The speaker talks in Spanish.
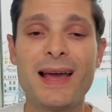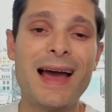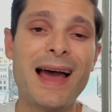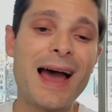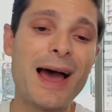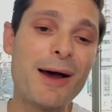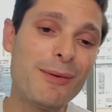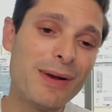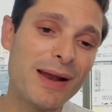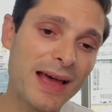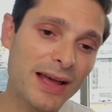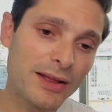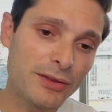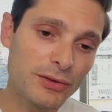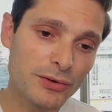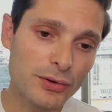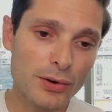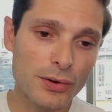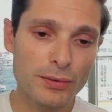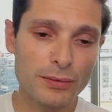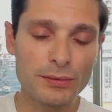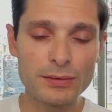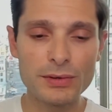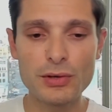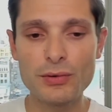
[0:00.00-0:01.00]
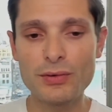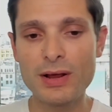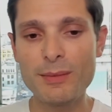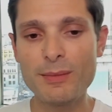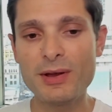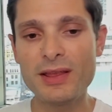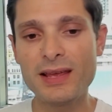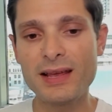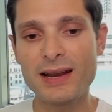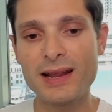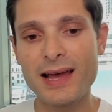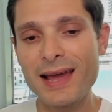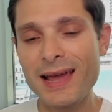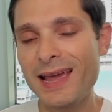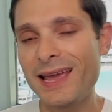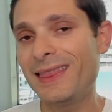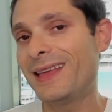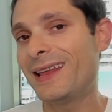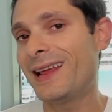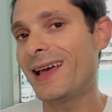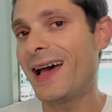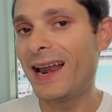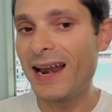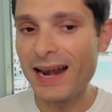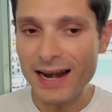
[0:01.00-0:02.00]
Hablando de una manera
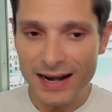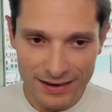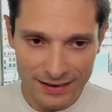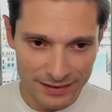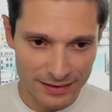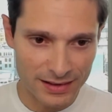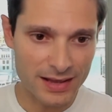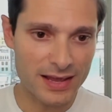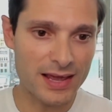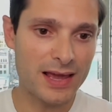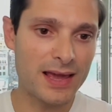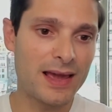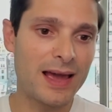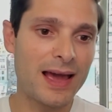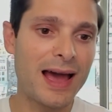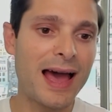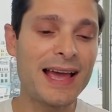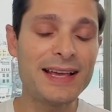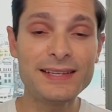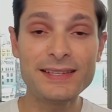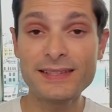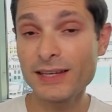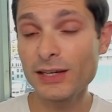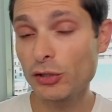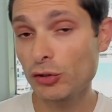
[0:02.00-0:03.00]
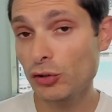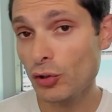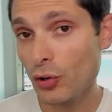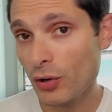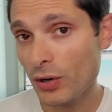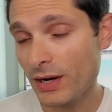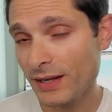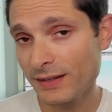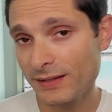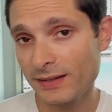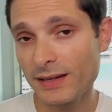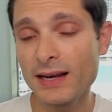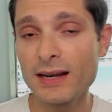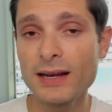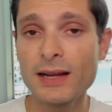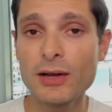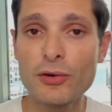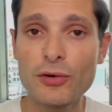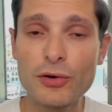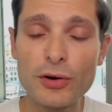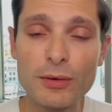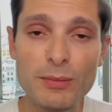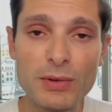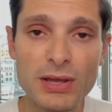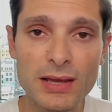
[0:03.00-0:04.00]
general, eh, hay sectores en la
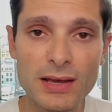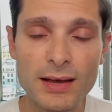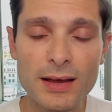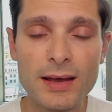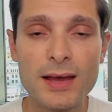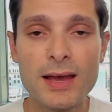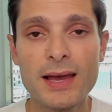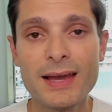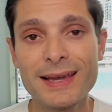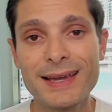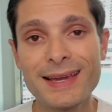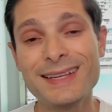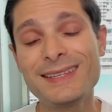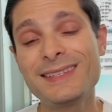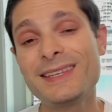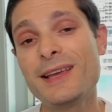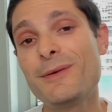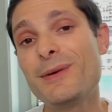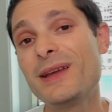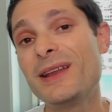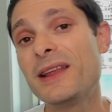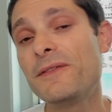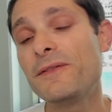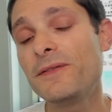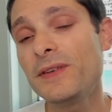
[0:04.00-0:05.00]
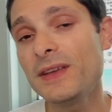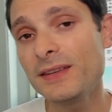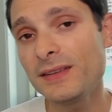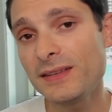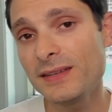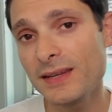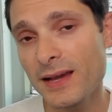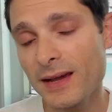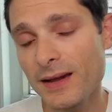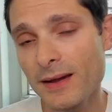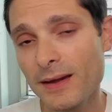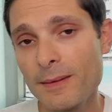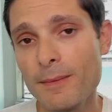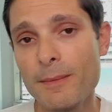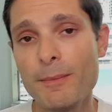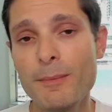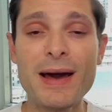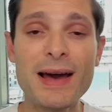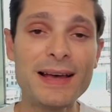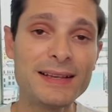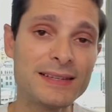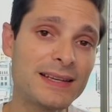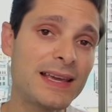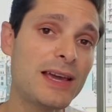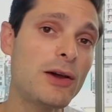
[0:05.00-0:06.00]
economía que se benefician
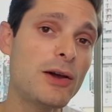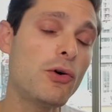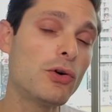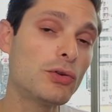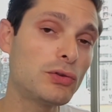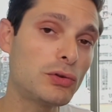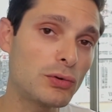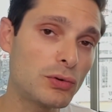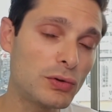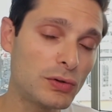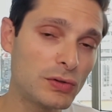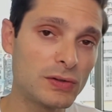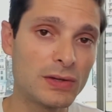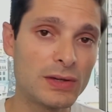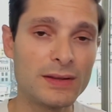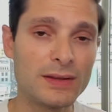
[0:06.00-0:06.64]
más que otros